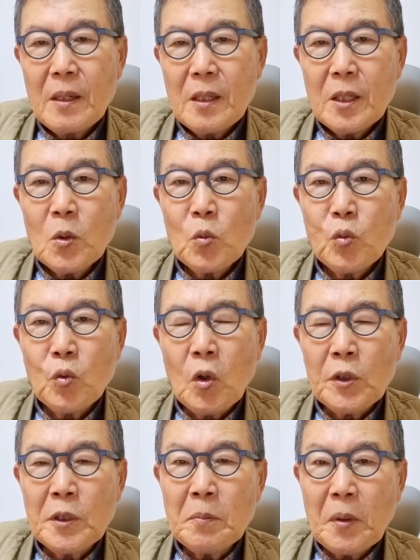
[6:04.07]
근데
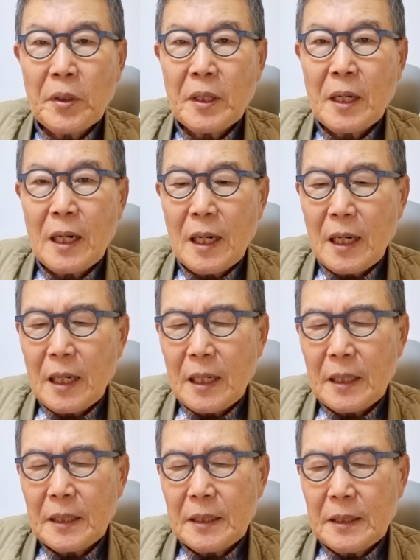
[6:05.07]
구원은
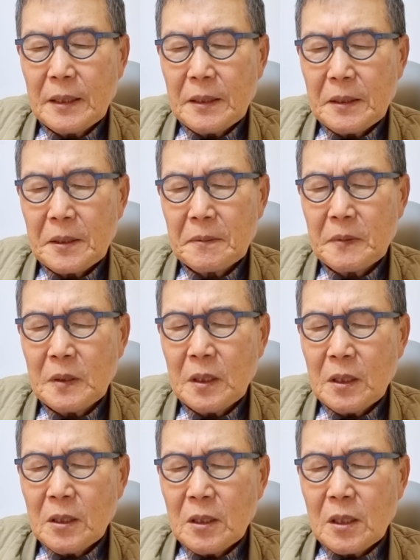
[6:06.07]
뭔가? 여러분,
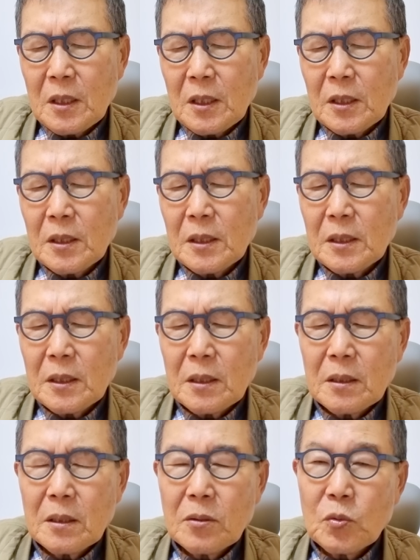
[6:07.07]
어,
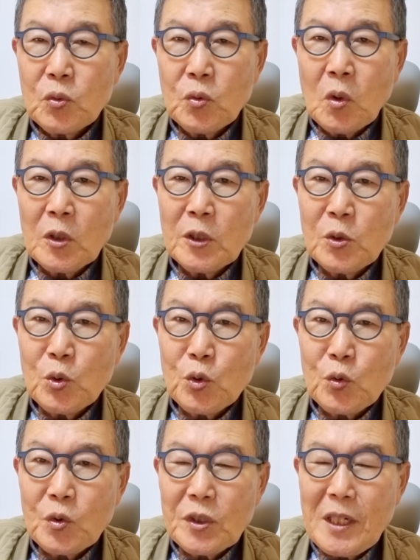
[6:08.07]
구원은
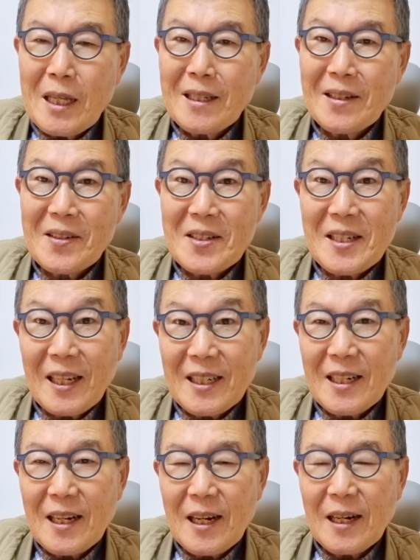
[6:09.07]
죽지 않는 것이
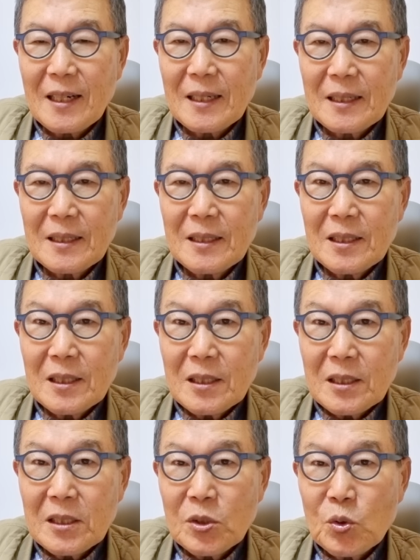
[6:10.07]
아니라
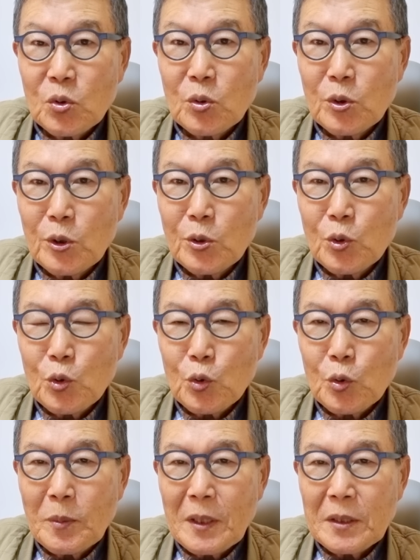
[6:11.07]
그 죽는
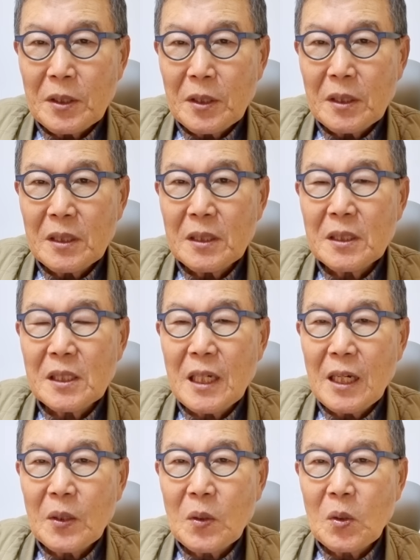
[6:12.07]
죽음에서 끝이
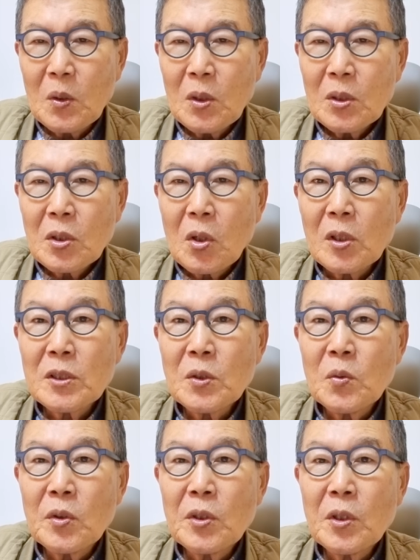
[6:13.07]
아니고 거기서
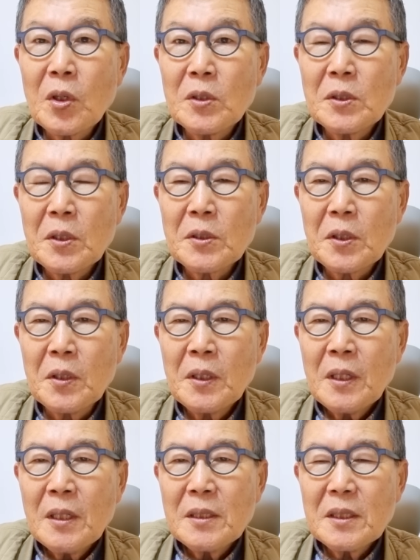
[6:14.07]
우리를 건져서
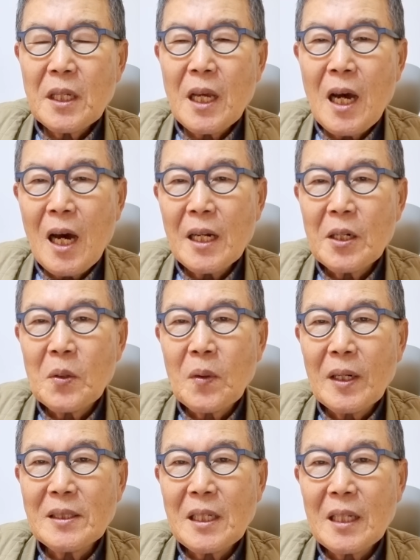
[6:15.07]
새
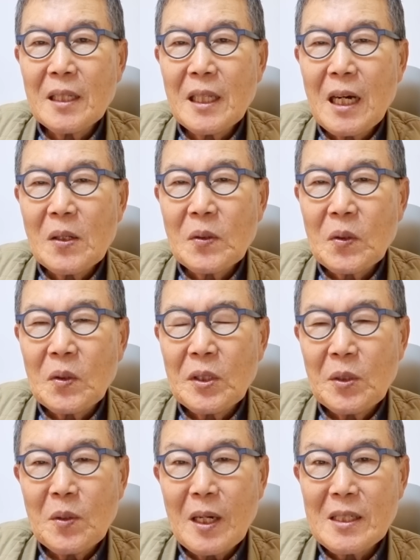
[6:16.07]
하늘과 새 땅으로
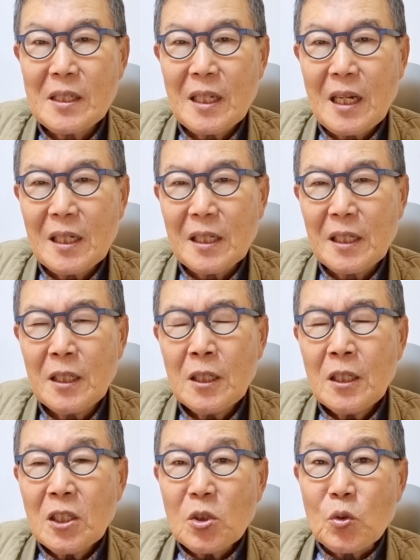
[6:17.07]
인도하신다는 게
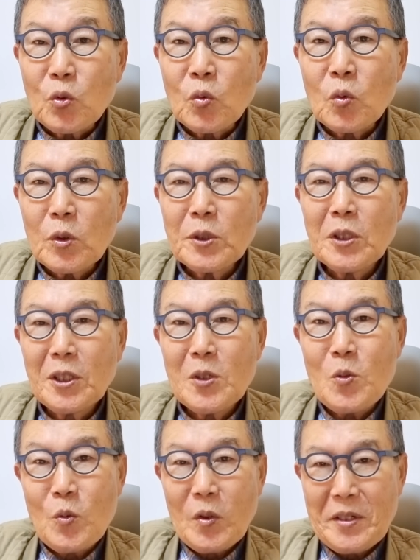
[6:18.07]
궁극적인
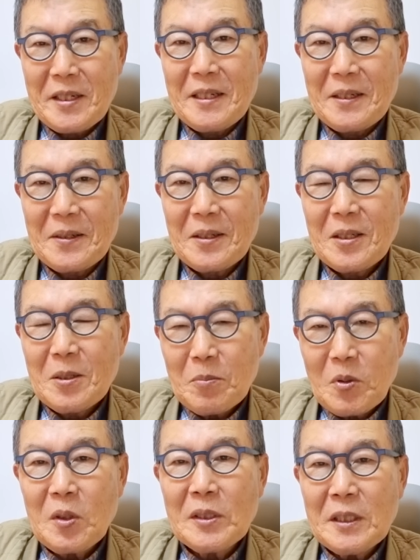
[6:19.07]
구원이에요.
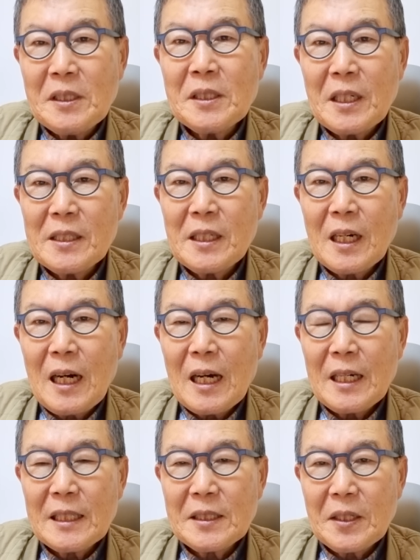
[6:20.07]
물론 이 세상
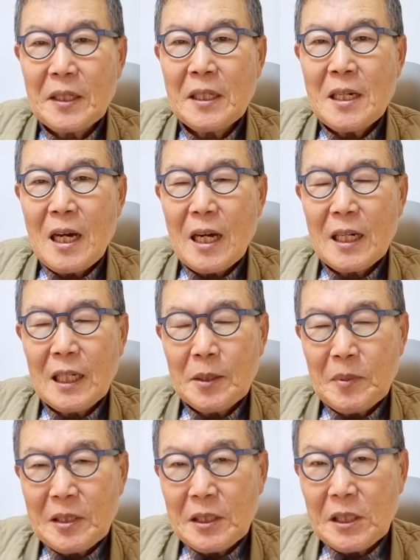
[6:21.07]
안에서의
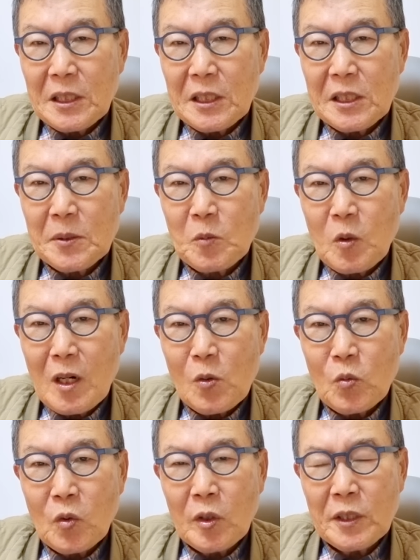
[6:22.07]
하나님의 지키심과
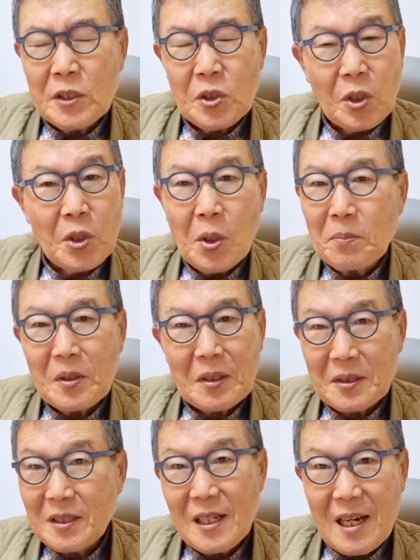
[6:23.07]
구원이 전혀 없는
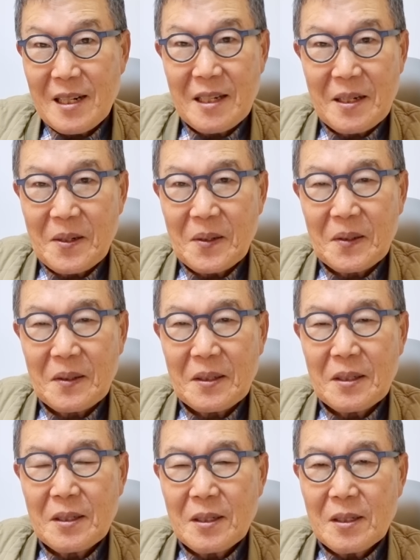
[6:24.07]
것은 아니에요.
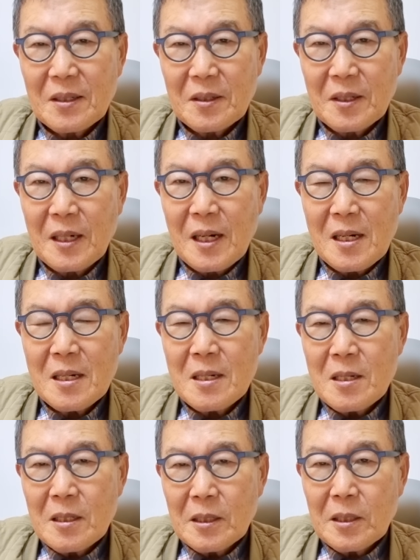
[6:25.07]
그러나
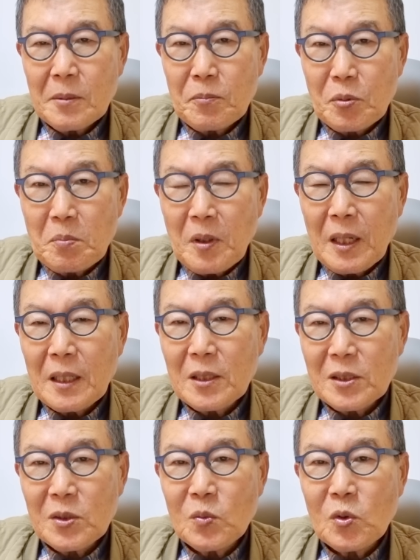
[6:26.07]
어, 분명한
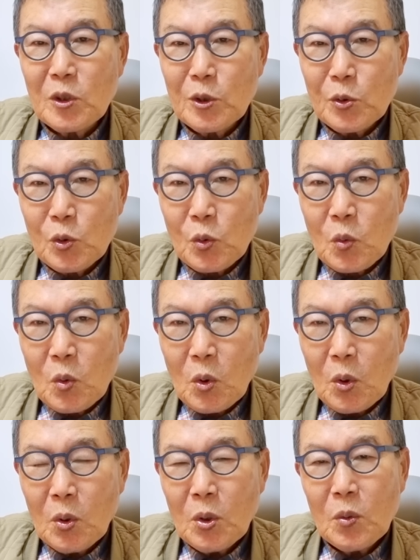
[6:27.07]
것은 우리도
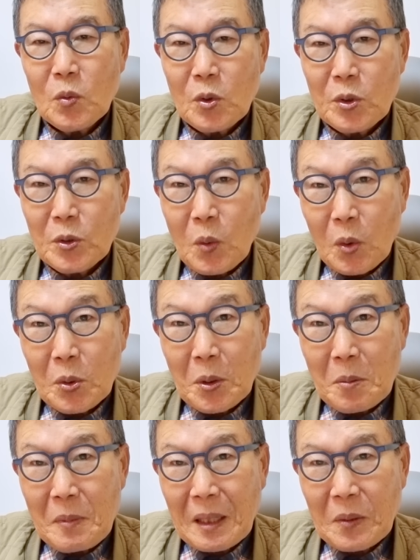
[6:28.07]
죽고 우리도
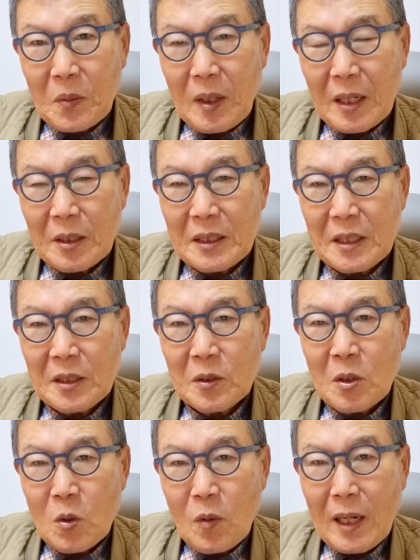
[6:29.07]
고통받고 하는 일은
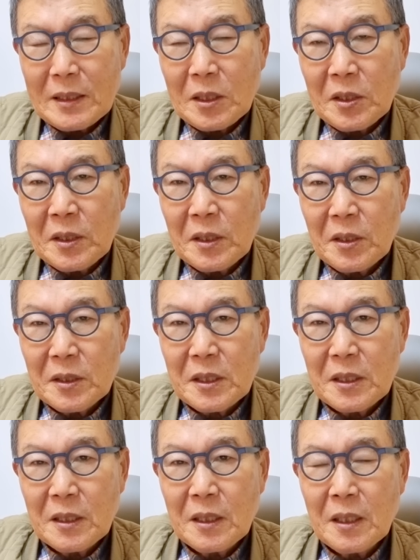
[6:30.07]
과정은
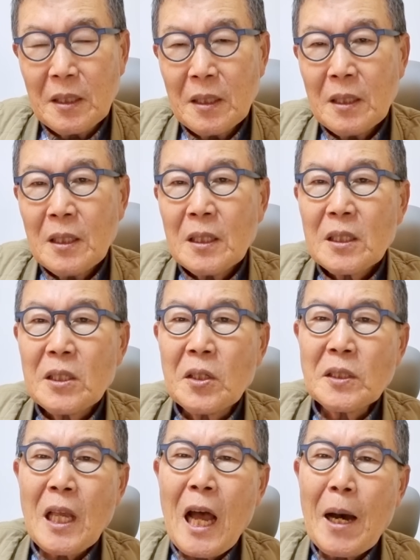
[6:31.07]
겹치는데
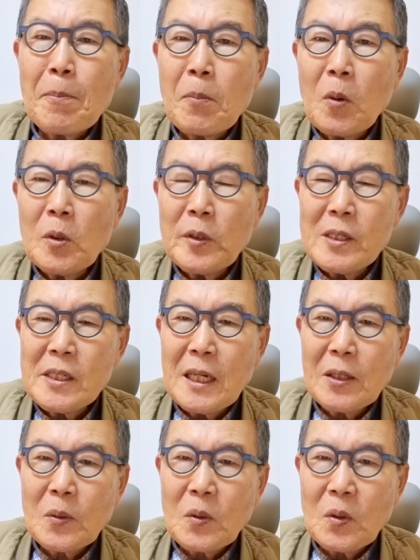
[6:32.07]
그것에 함몰되지
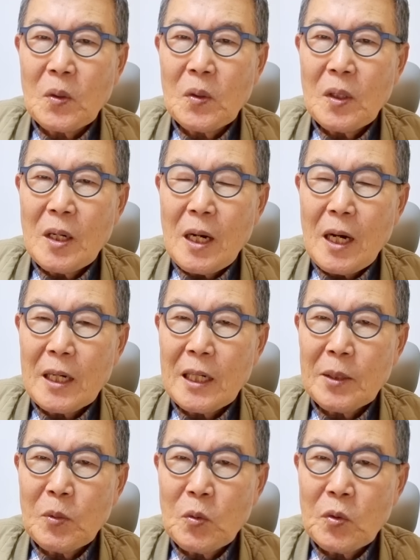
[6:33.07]
않고
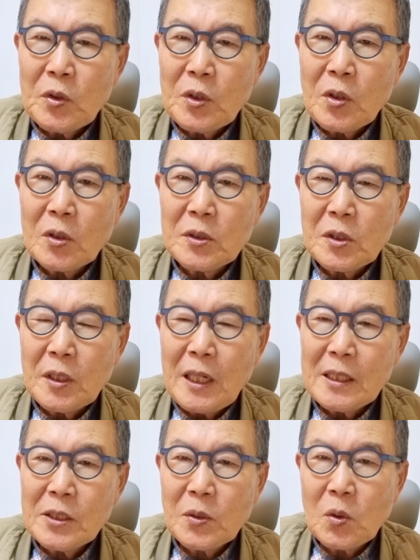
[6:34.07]
하나님이 우리를
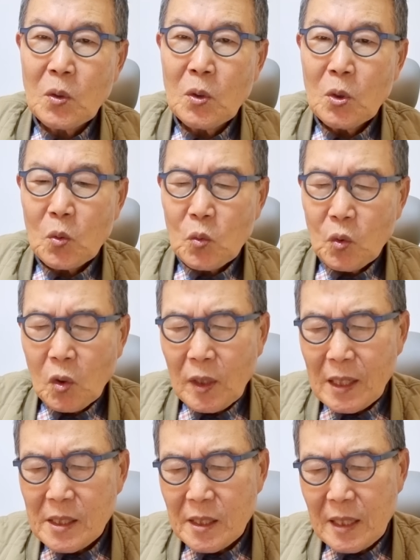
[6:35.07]
건져내시고
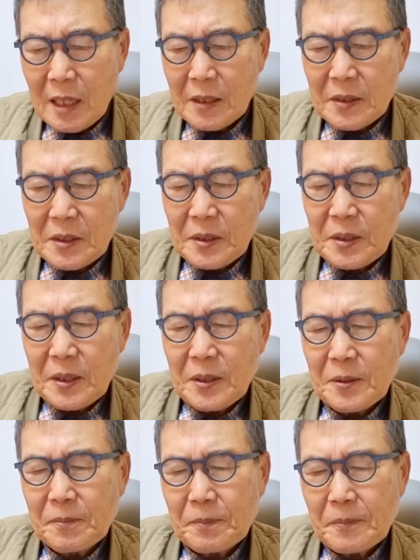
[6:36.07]
구원하신다는
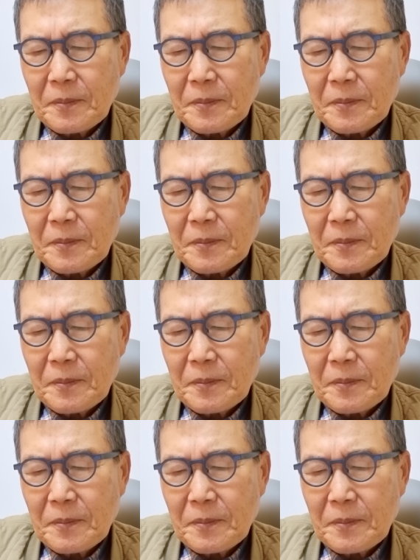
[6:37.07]
것이에요.